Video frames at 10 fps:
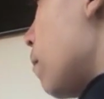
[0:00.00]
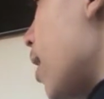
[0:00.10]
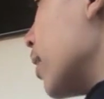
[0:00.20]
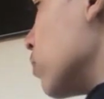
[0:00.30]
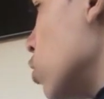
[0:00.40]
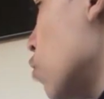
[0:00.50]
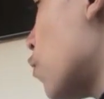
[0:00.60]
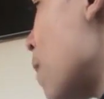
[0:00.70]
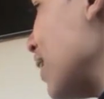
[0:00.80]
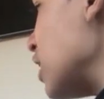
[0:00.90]
Mano, eu
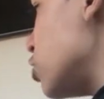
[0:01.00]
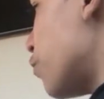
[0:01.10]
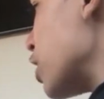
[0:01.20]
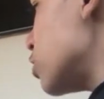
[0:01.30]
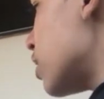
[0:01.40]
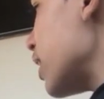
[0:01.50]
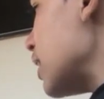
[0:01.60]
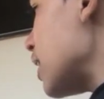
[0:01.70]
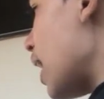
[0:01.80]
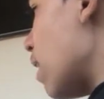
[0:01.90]
vou bater de frente com
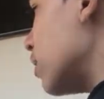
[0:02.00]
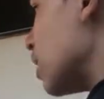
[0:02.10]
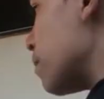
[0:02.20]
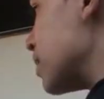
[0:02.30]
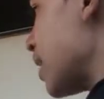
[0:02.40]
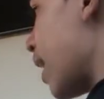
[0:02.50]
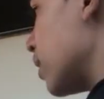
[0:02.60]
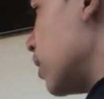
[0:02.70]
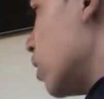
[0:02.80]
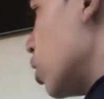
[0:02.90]
aquele carro ali,
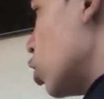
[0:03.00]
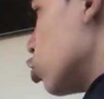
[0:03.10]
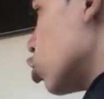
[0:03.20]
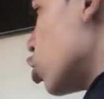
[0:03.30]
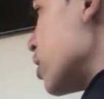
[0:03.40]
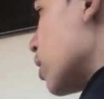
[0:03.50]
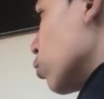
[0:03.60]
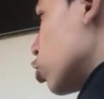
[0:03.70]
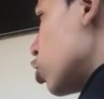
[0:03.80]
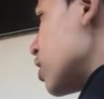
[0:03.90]
rapaziada. Tô
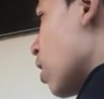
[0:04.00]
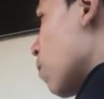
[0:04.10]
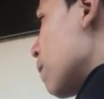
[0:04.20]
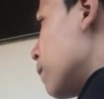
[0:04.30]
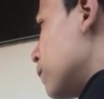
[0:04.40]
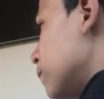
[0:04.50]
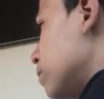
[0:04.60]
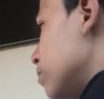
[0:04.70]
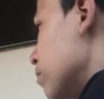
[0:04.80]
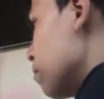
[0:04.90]
doidão, tô doidão.
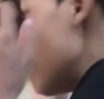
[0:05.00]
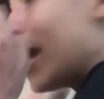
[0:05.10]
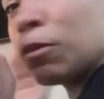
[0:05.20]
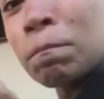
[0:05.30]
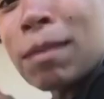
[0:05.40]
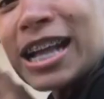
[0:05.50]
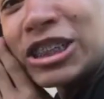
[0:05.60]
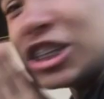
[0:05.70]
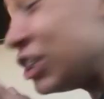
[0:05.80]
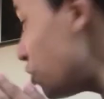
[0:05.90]
Mano,
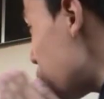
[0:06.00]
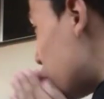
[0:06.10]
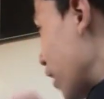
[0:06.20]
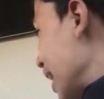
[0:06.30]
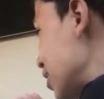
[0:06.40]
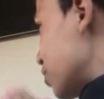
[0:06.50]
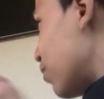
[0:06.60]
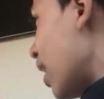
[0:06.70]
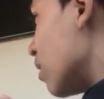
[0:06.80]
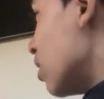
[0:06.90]
bati de frente,
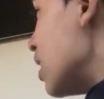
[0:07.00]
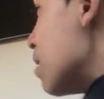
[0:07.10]
velho.